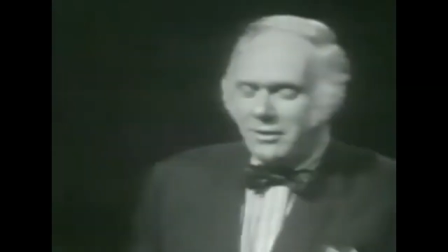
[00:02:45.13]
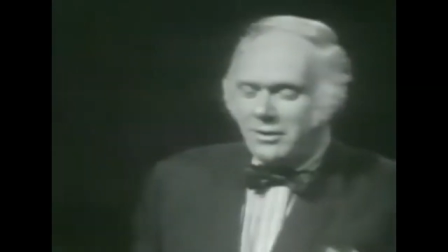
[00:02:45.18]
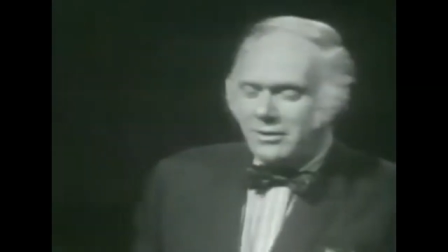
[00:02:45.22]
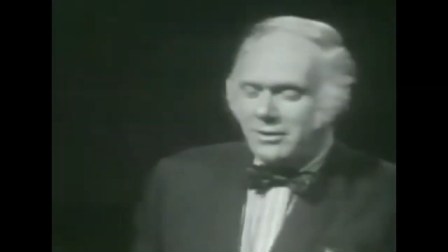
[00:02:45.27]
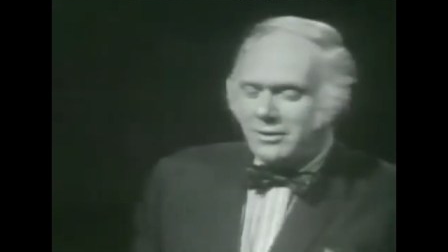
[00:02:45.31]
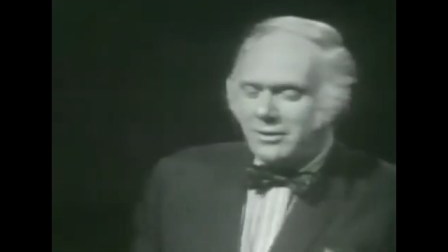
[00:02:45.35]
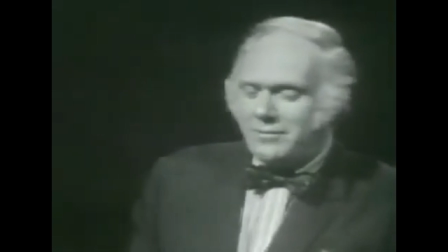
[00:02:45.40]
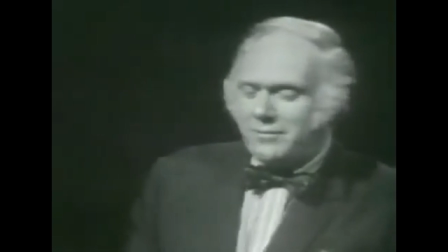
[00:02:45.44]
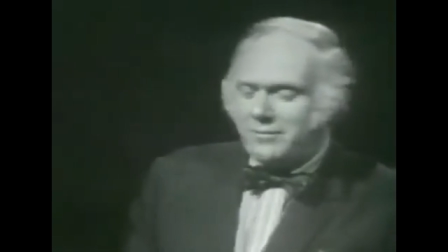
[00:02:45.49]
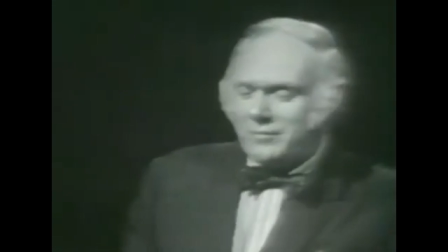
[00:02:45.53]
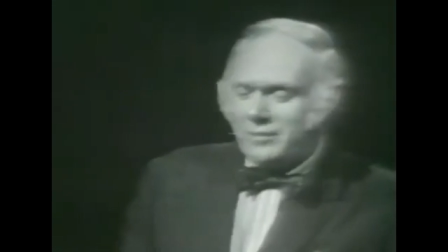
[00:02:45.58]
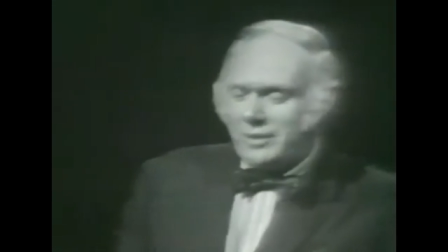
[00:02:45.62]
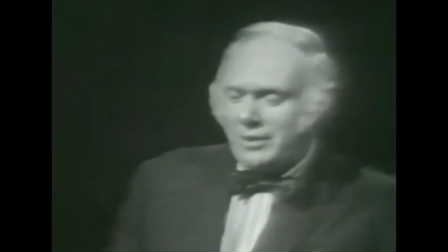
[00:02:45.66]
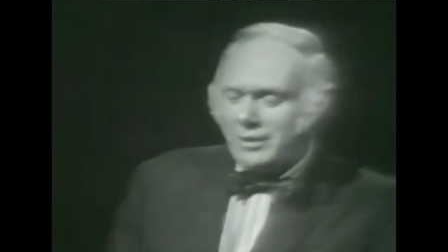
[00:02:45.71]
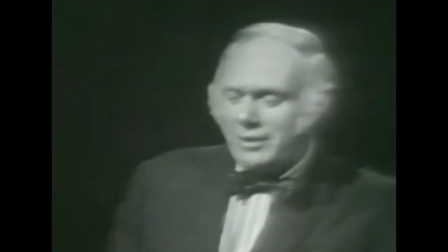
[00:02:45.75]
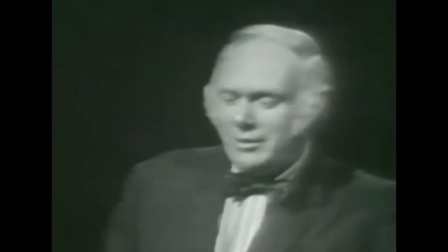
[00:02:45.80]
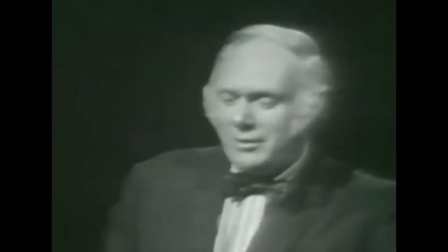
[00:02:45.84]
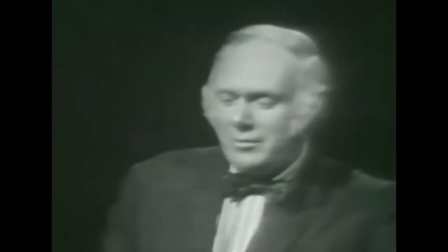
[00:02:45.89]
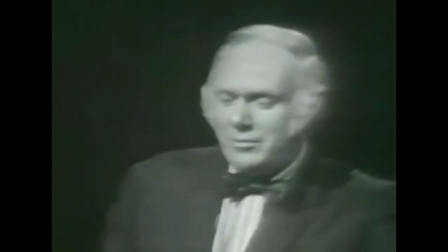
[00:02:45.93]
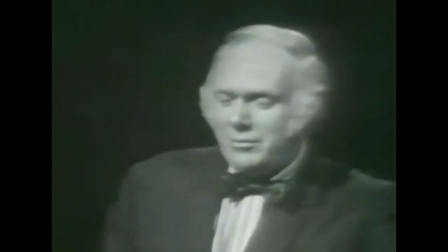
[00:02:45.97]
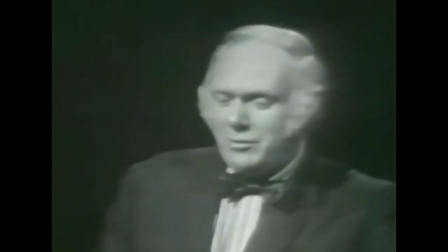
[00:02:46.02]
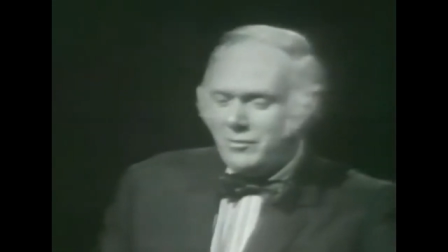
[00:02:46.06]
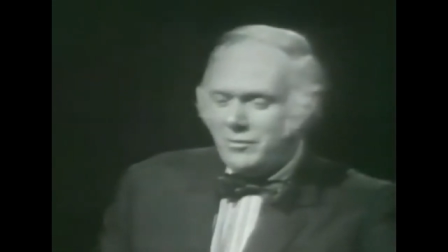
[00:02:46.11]
Dice que es de
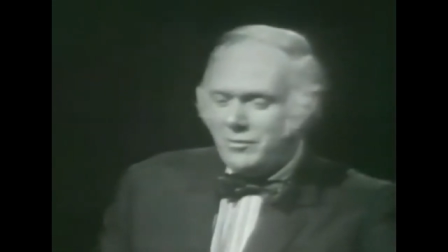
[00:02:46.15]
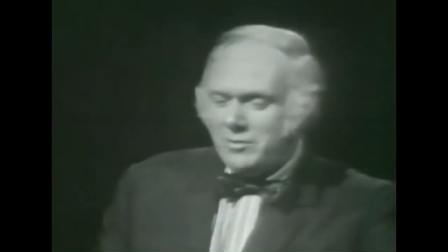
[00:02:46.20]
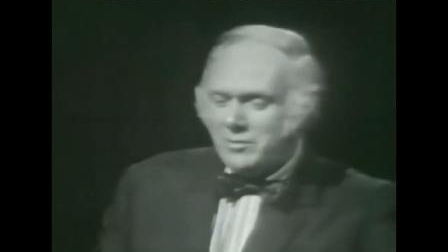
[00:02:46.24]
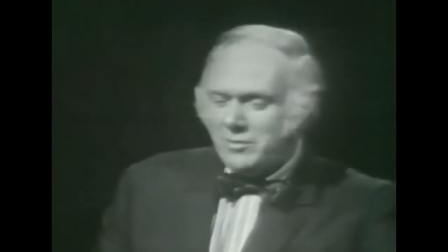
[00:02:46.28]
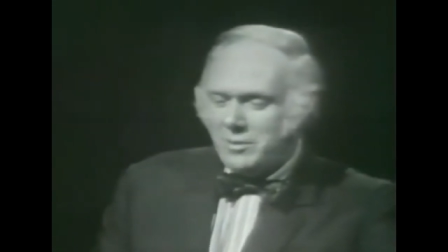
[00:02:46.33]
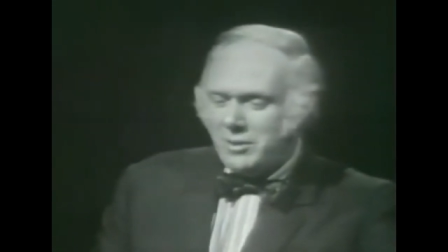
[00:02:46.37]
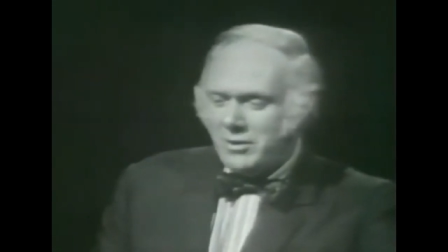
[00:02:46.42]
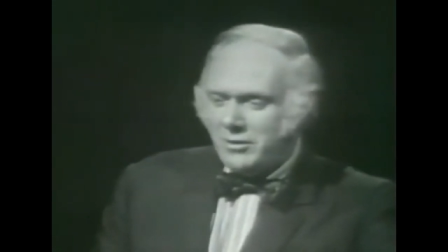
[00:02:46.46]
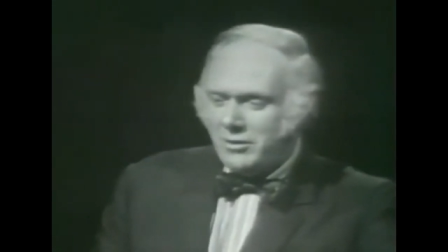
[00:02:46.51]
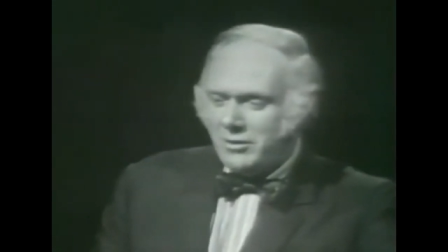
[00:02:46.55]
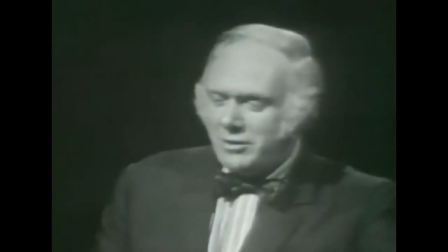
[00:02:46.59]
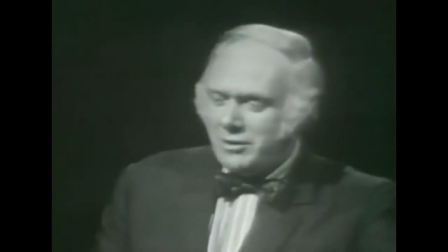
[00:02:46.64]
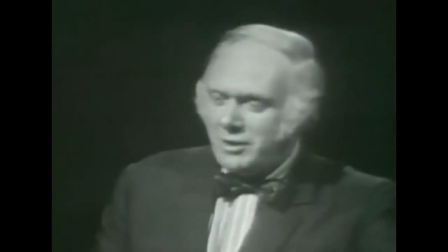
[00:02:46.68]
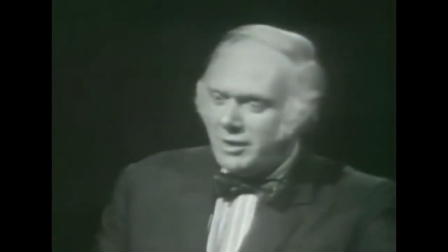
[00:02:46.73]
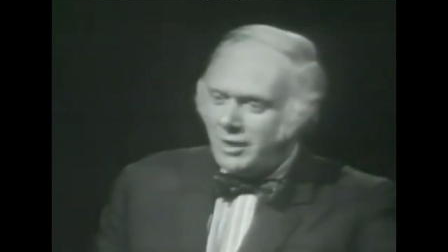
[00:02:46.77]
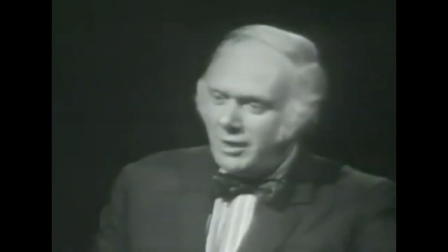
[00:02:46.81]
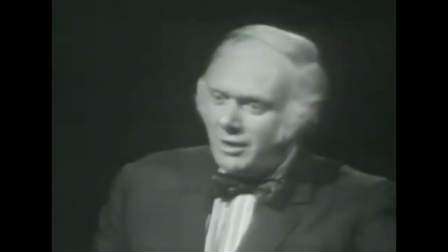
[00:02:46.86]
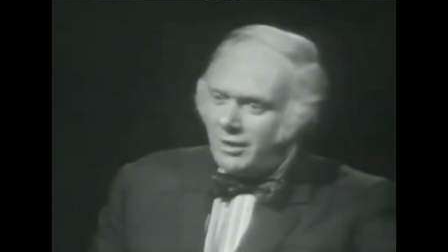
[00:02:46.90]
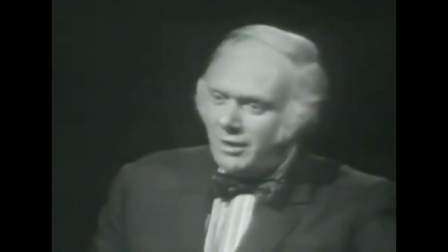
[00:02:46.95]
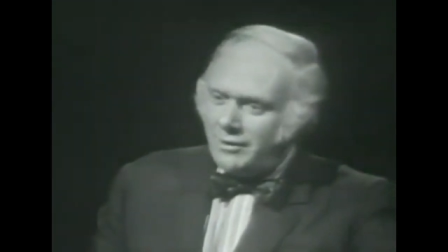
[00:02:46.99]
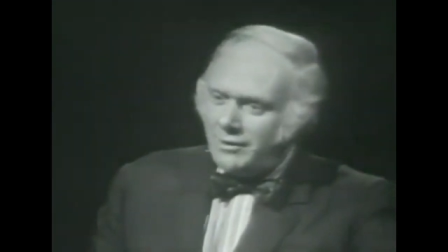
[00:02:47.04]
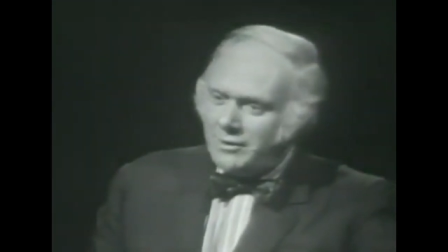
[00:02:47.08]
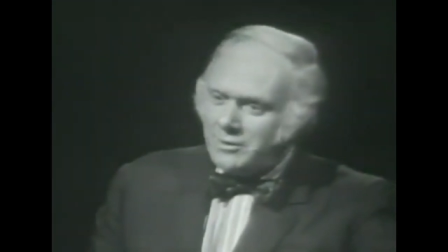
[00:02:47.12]
otro mundo porque todavía no